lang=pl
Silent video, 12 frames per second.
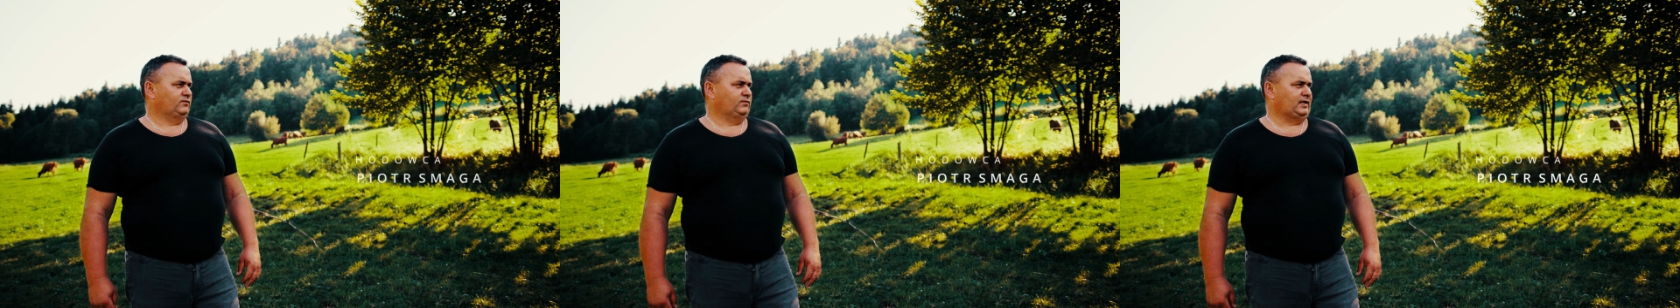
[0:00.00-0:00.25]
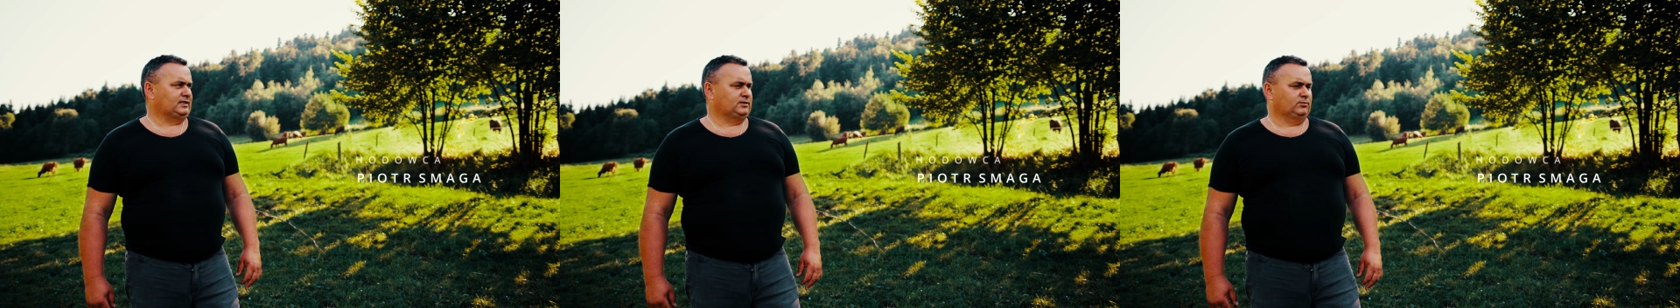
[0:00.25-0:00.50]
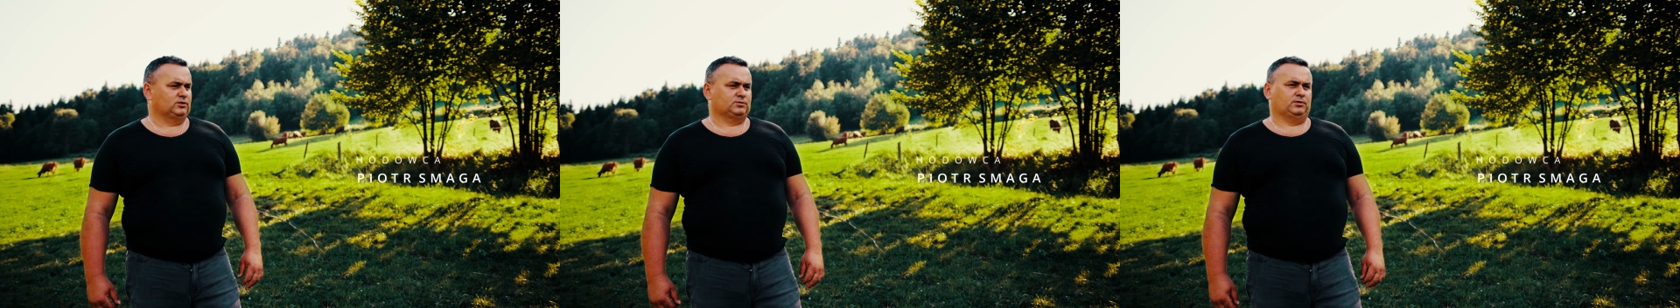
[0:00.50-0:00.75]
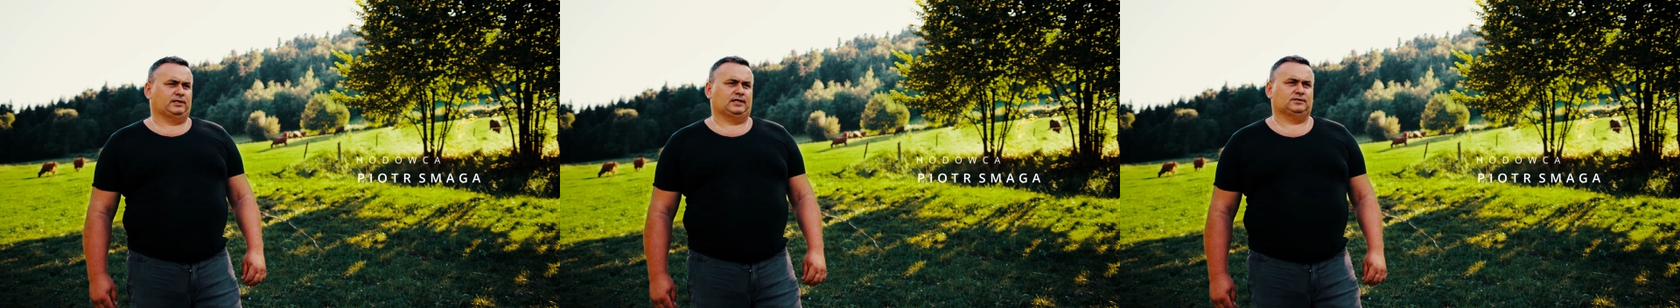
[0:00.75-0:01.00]
w naszym
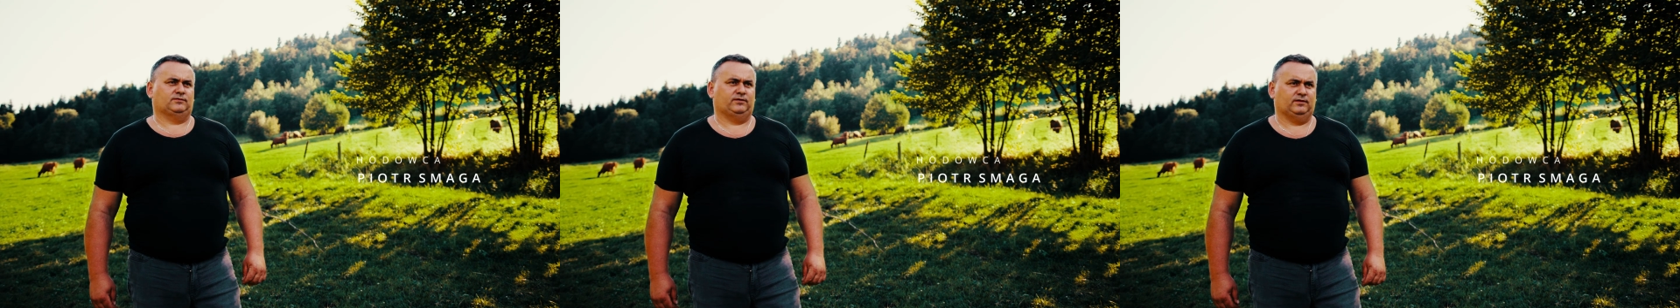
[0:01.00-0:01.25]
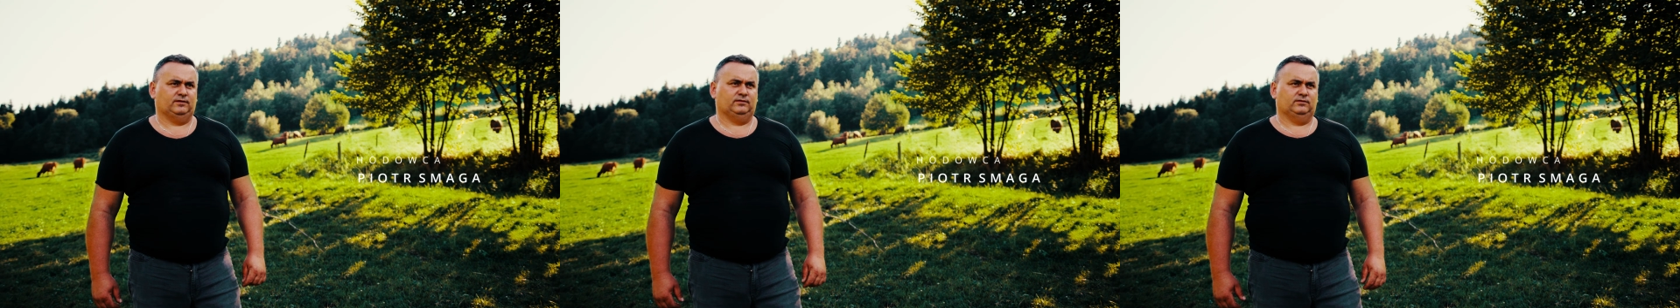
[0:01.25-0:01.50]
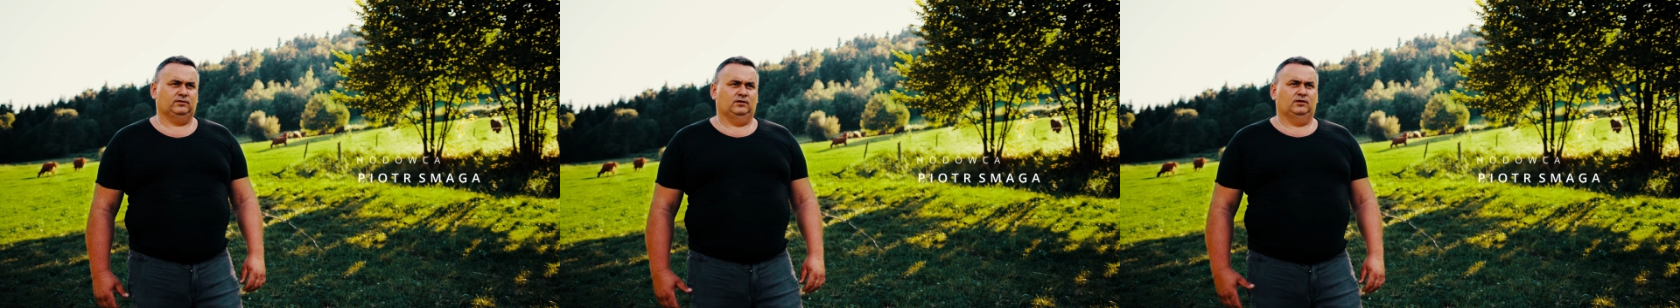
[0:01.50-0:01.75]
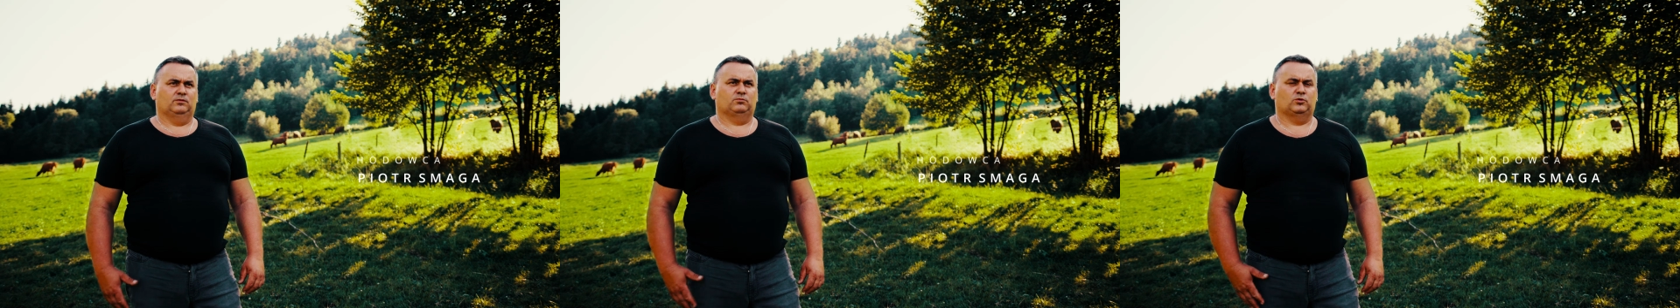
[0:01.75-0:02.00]
gospodarstwie
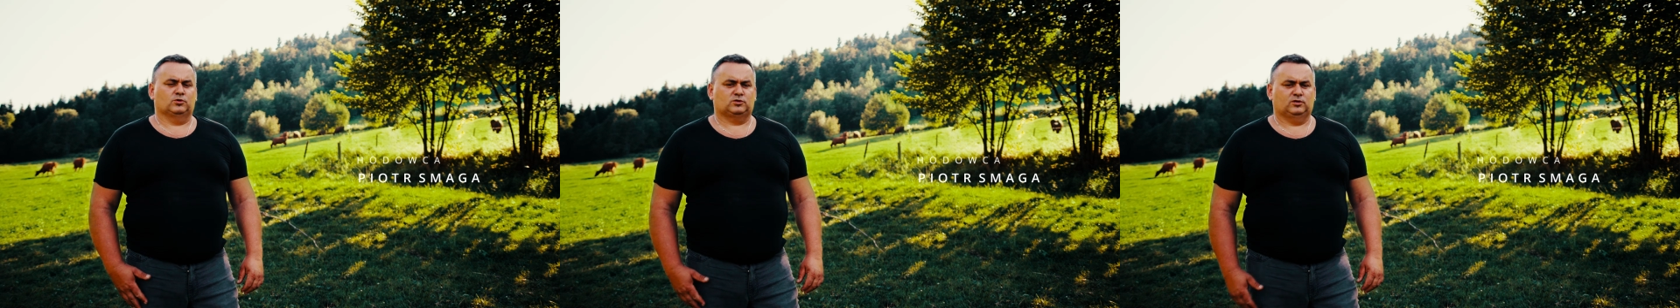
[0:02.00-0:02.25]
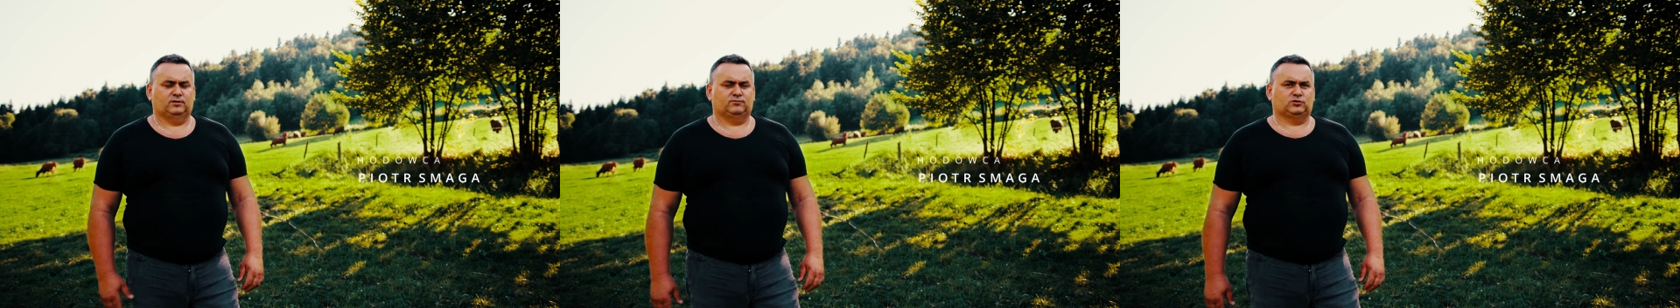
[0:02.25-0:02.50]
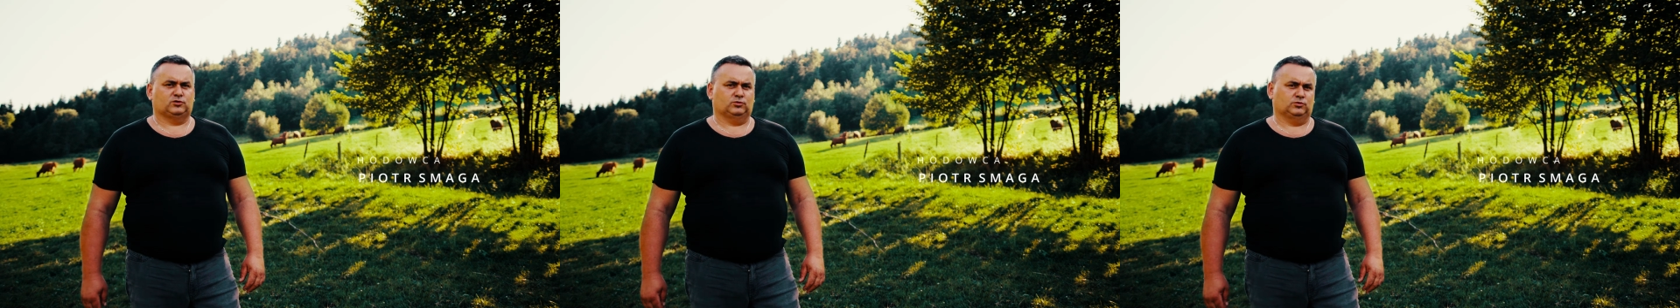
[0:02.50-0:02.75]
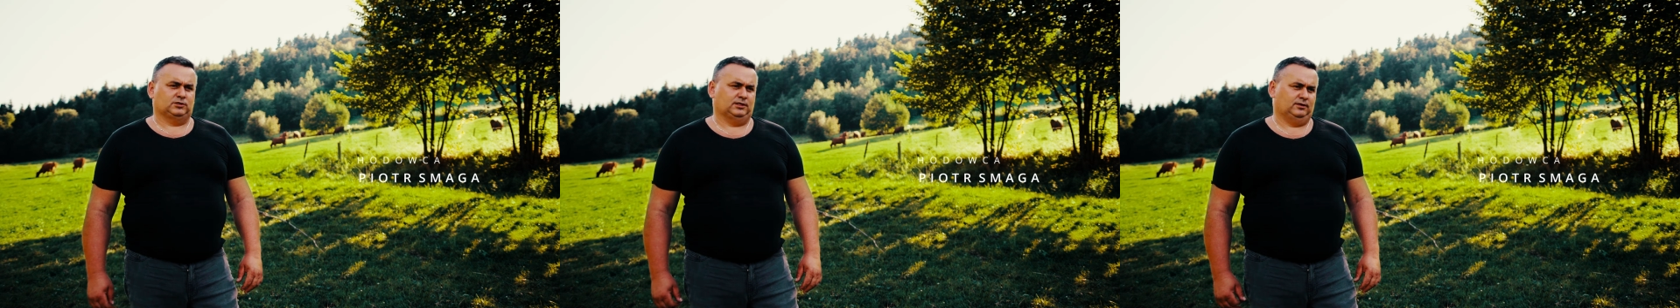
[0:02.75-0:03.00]
położonym w
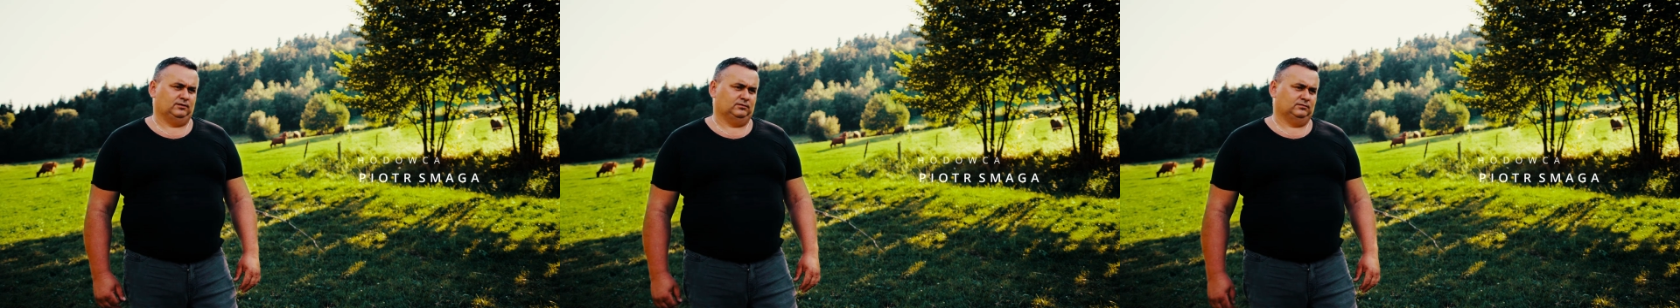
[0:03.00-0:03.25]
Stróży.